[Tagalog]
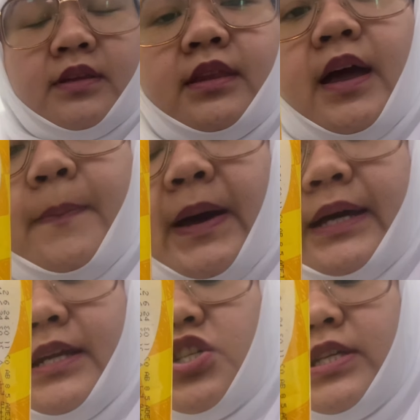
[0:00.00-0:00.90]
Nakapack
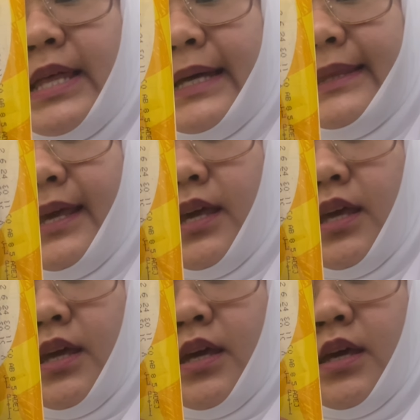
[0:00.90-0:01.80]
na siya dati.
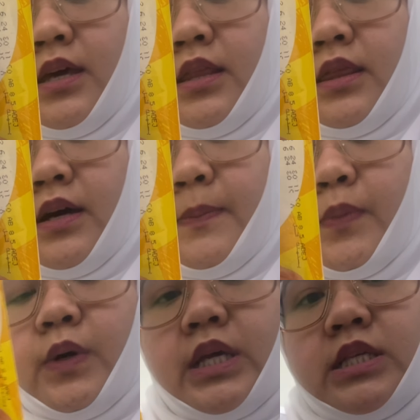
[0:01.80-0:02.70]

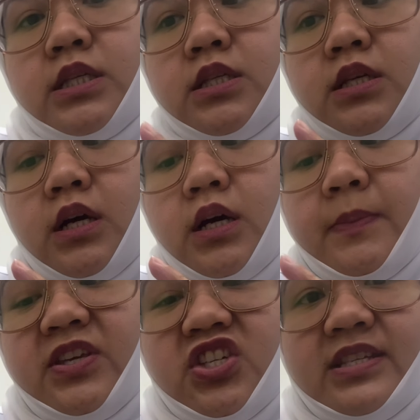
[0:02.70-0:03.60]
Tapos, uh,
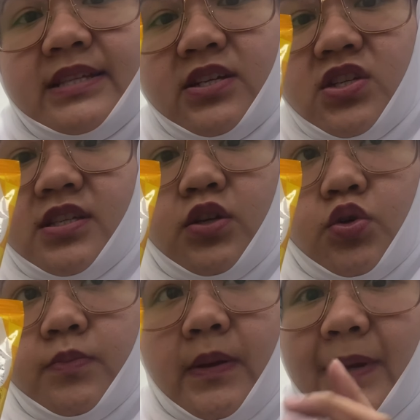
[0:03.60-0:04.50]
may cheese lang siya sa
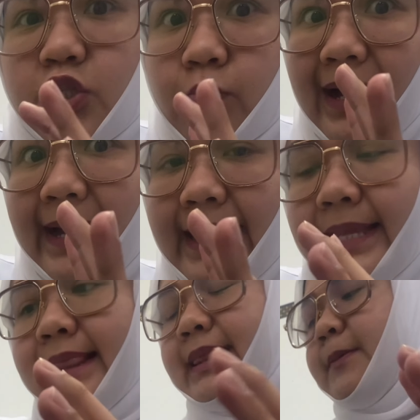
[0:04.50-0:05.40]
loob na medyo
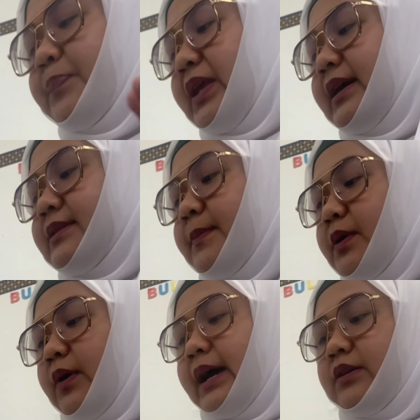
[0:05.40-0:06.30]
maalat. Kaya sabi
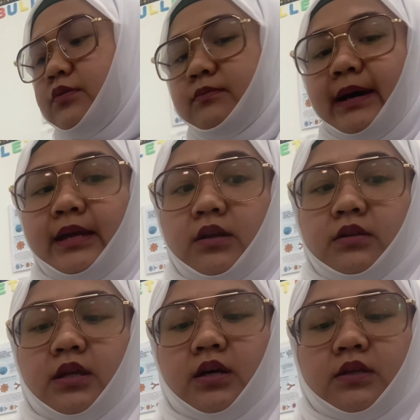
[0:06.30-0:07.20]
ko, ay, yung Milo
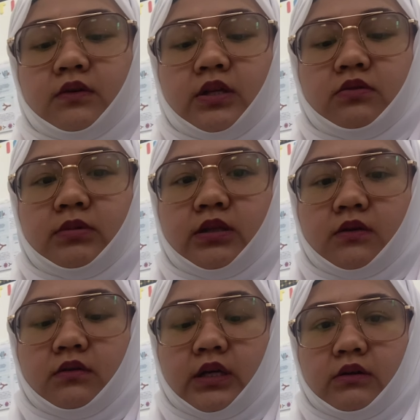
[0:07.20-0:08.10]
na lang yung inumin ko
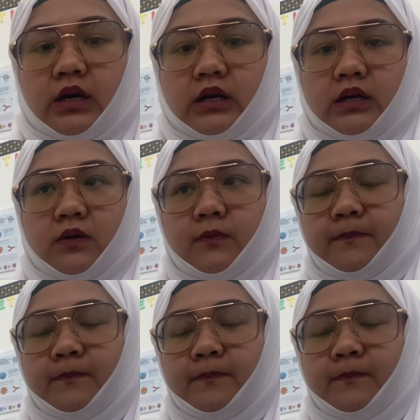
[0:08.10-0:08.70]
ngayong araw.